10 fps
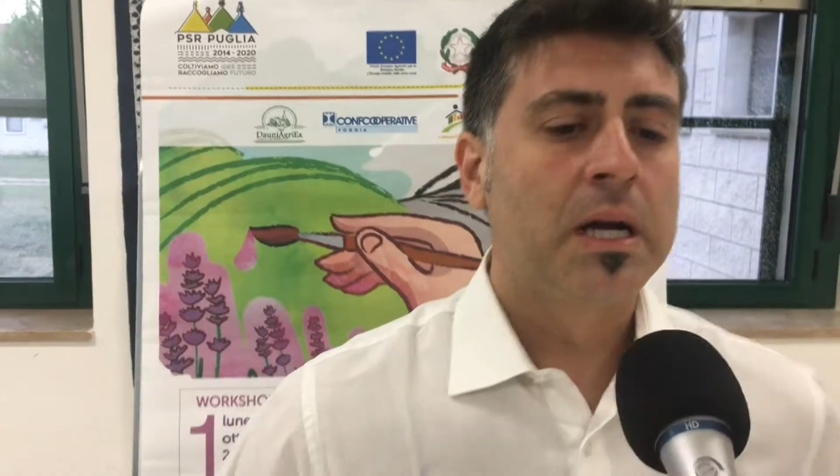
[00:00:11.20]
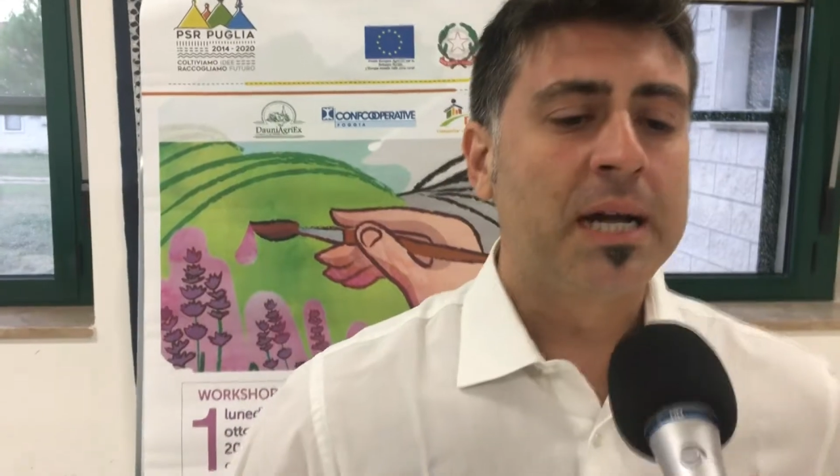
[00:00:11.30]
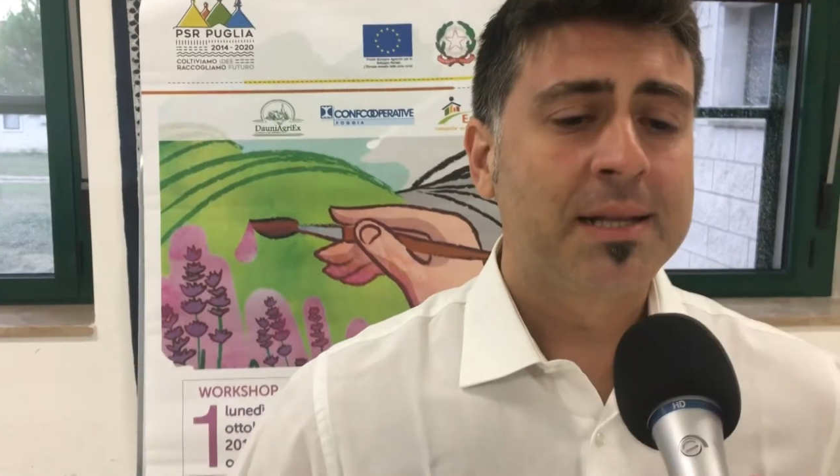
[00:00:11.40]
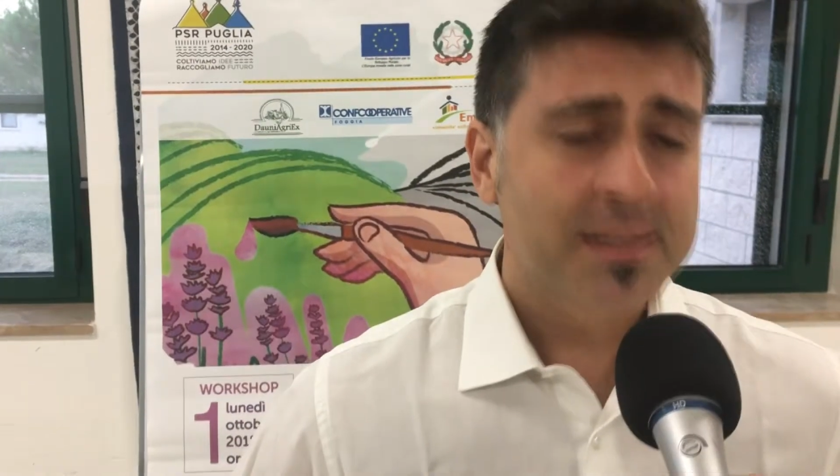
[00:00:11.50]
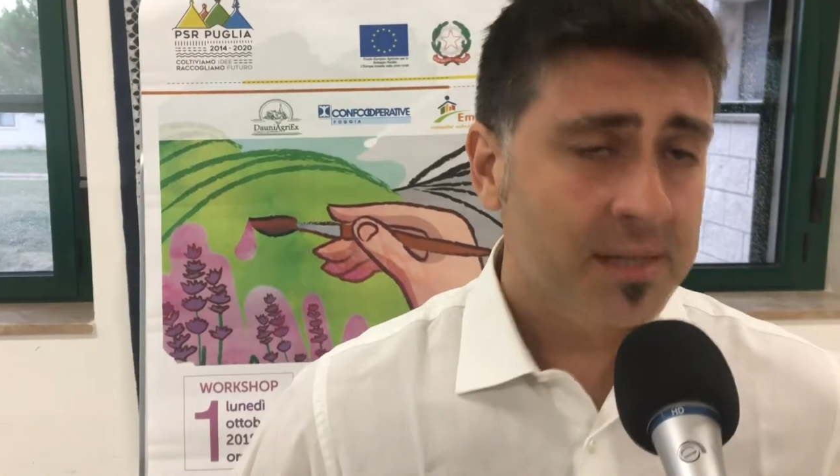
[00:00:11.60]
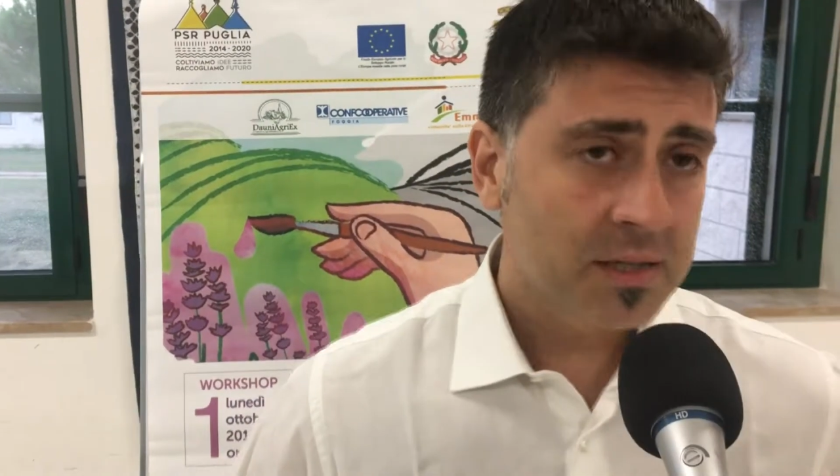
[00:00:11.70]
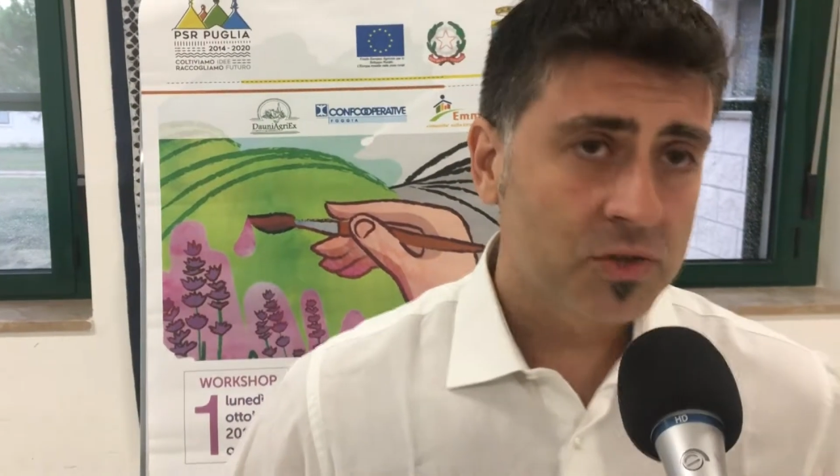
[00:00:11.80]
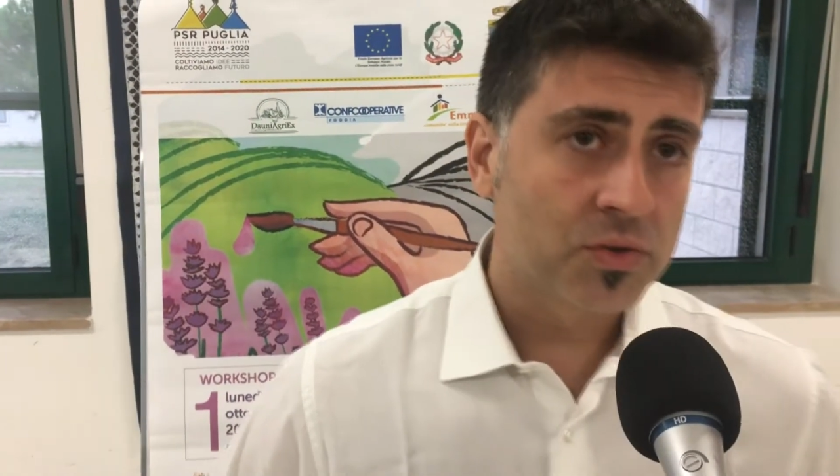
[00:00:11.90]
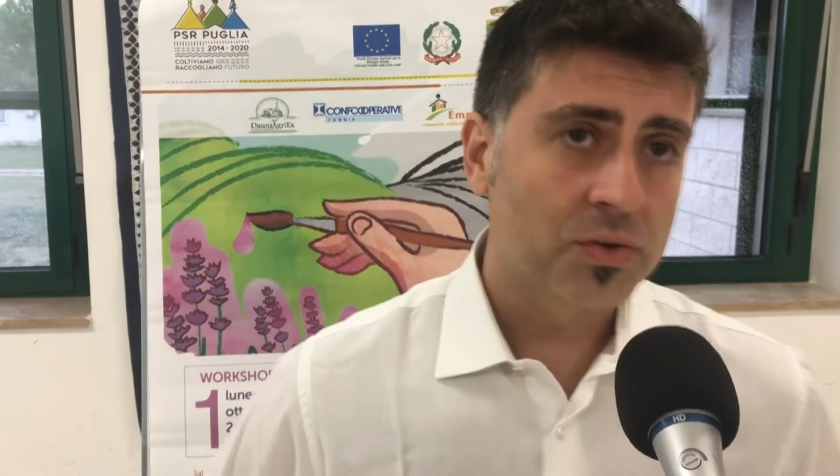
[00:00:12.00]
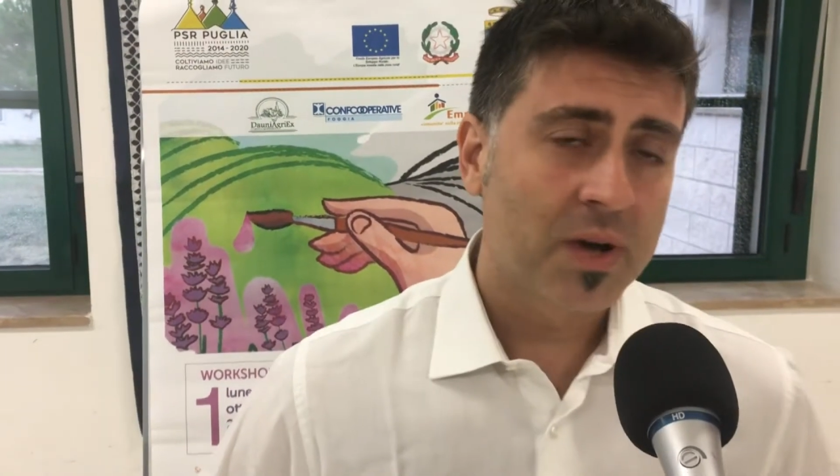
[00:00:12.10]
Il
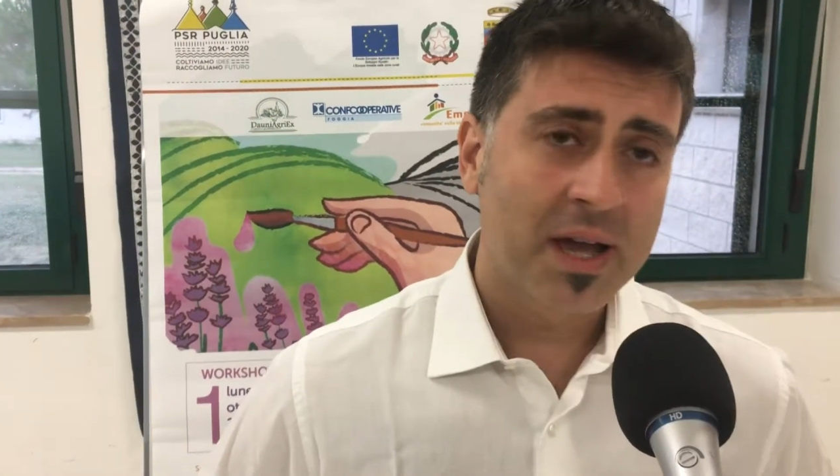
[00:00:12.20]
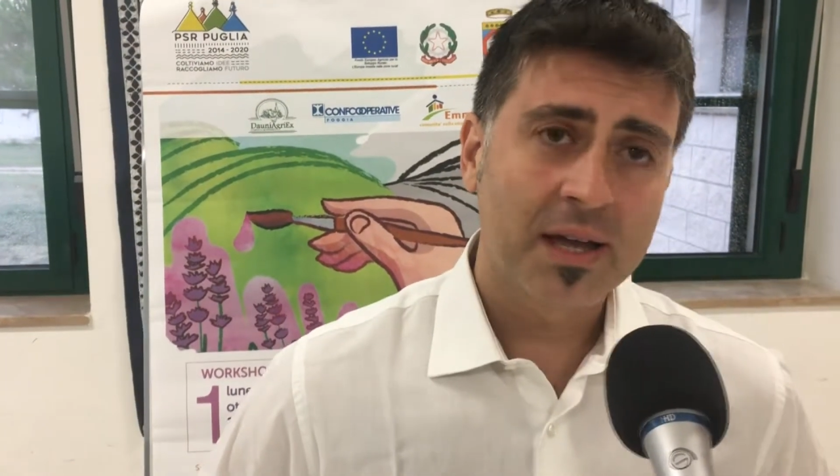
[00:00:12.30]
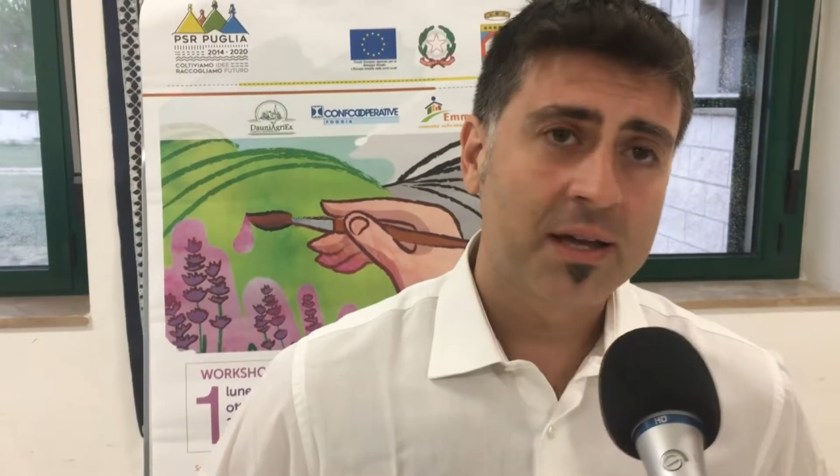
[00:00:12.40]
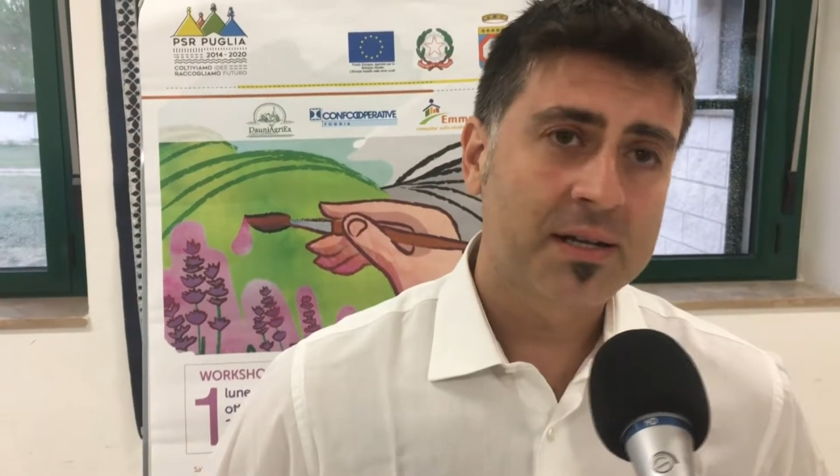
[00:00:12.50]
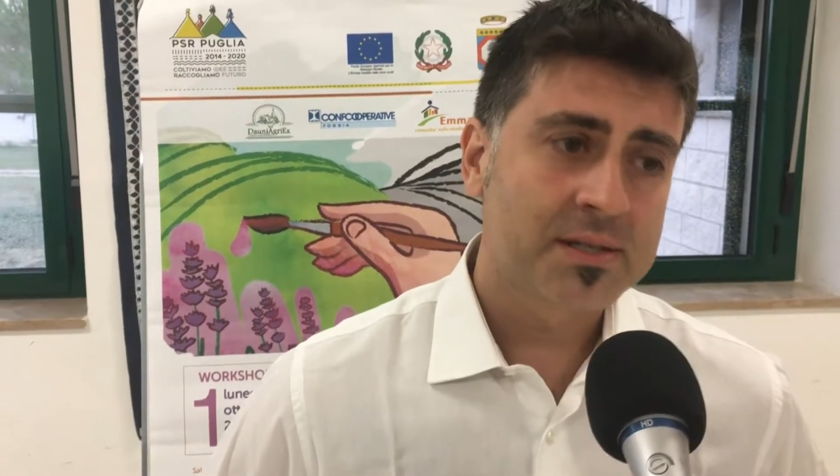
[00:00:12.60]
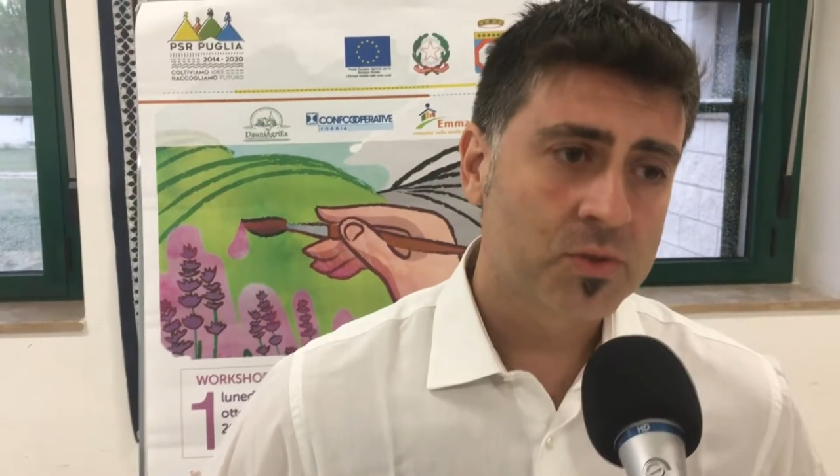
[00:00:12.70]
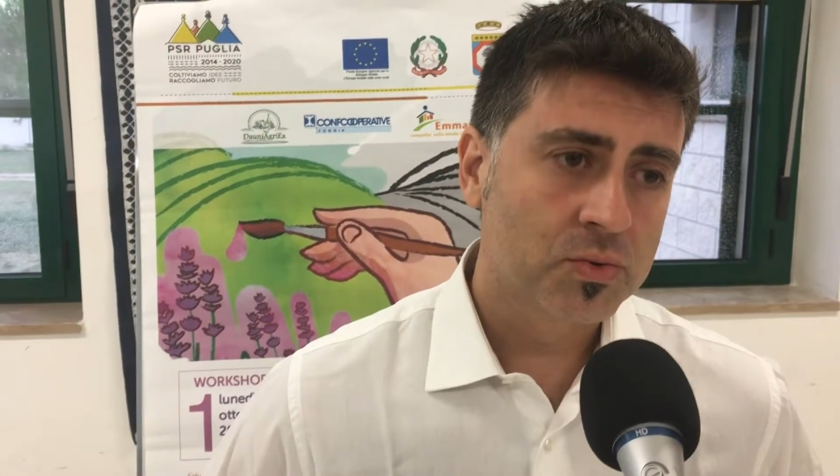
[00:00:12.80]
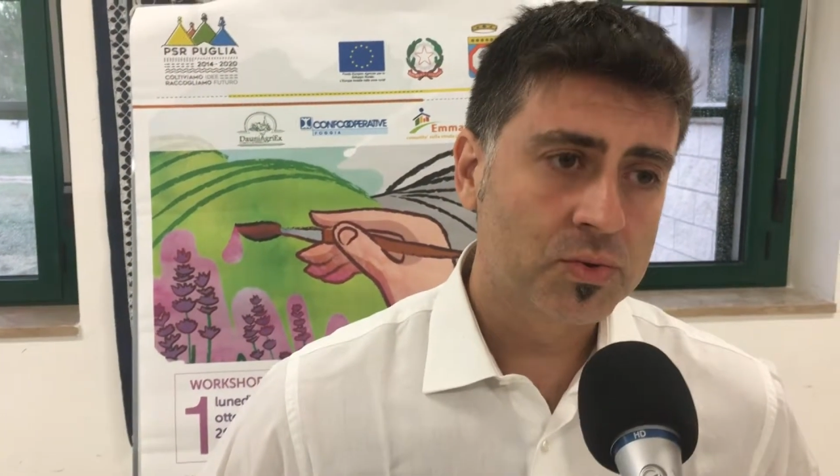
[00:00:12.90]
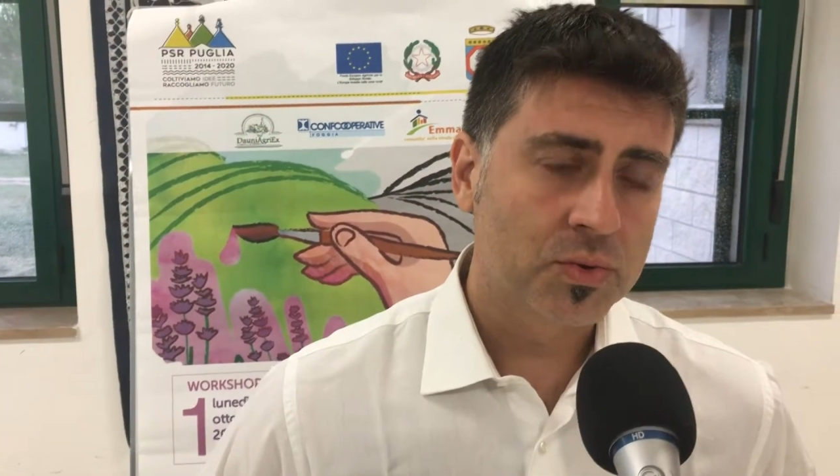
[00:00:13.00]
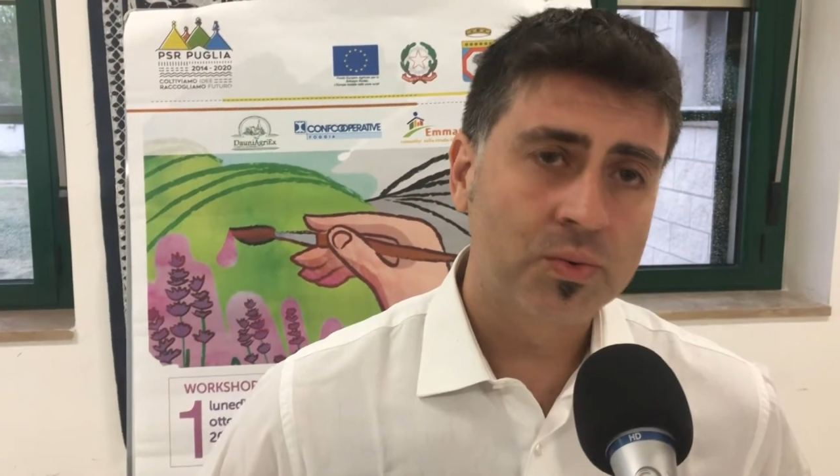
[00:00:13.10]
distretto è
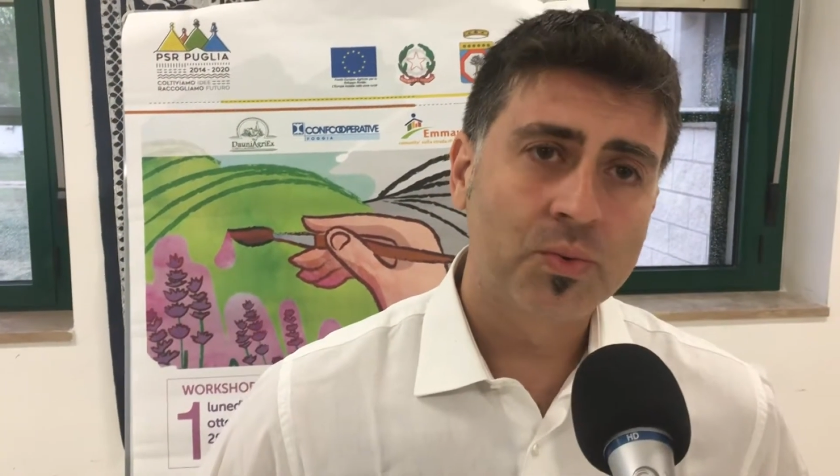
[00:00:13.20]
innanzitutto